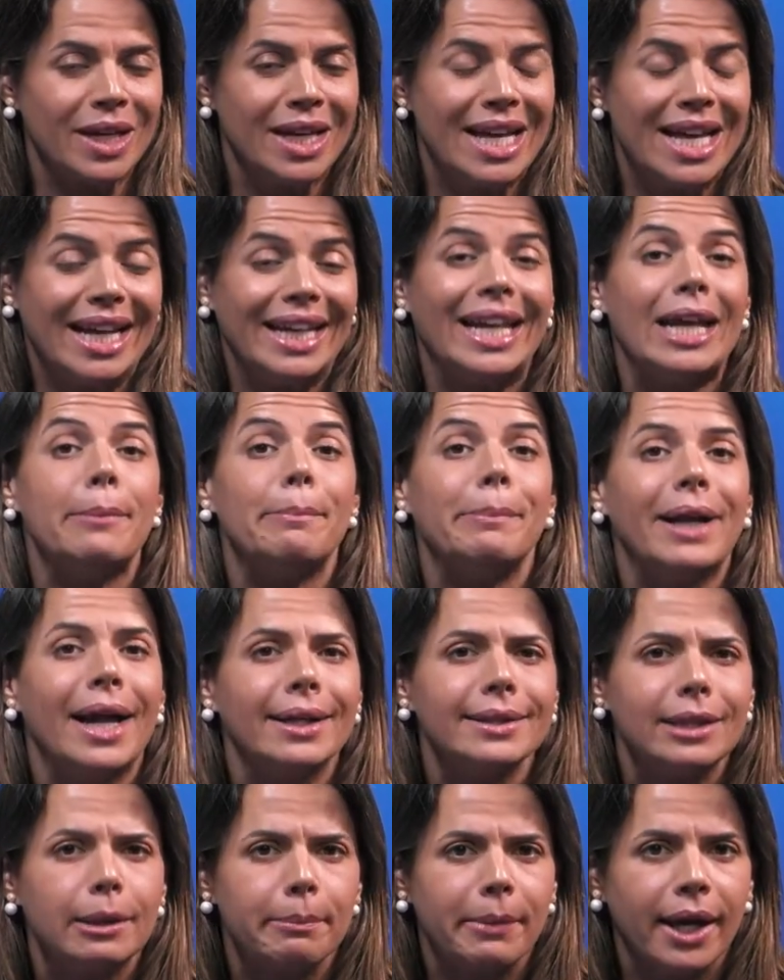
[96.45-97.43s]
Lembrar
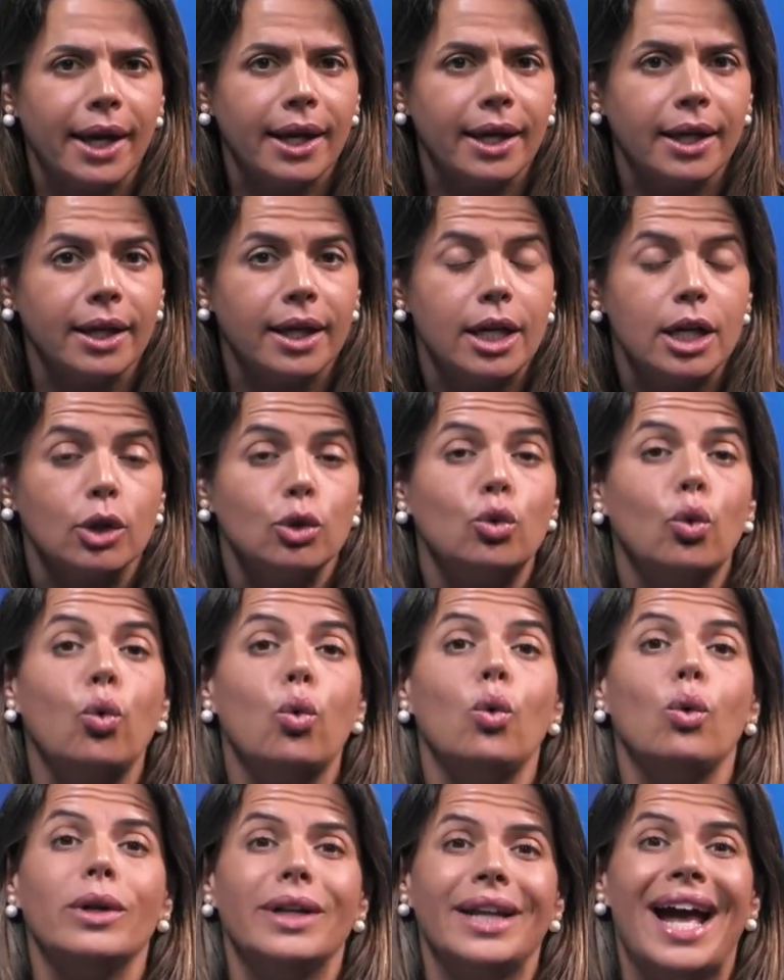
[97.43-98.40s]
também
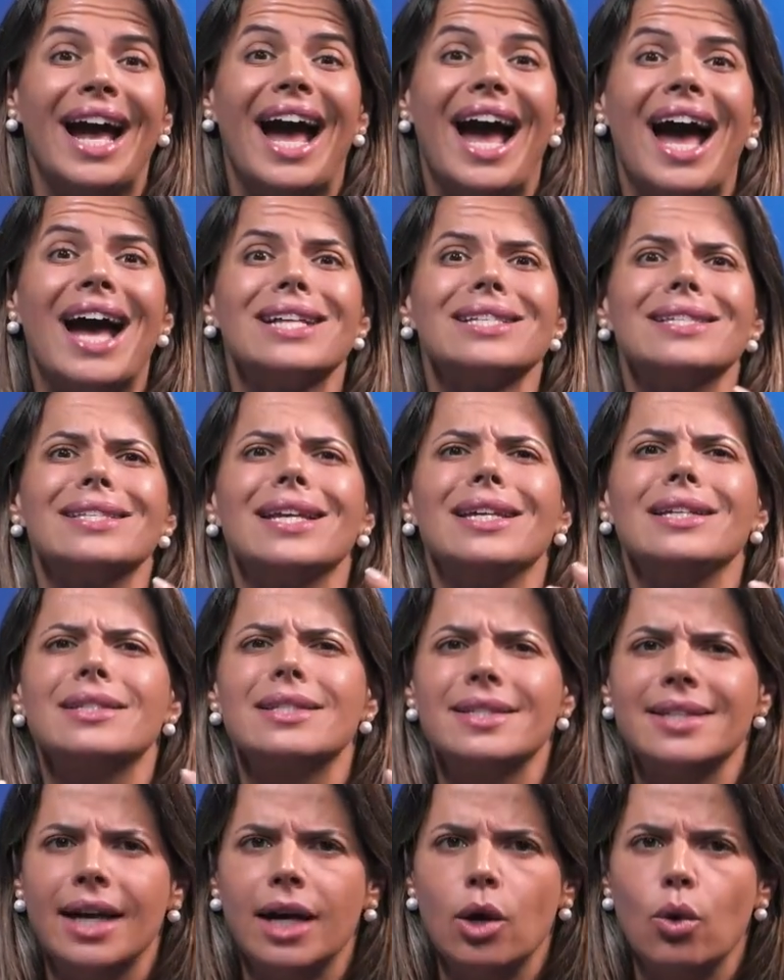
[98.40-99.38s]
do, da
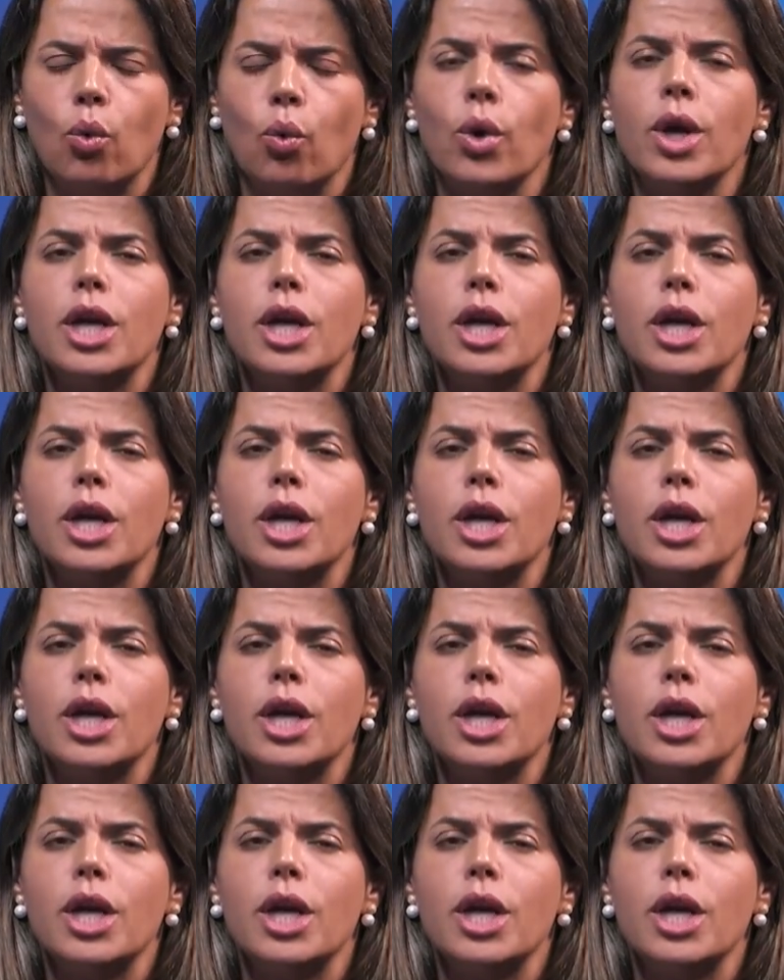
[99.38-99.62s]
ascensão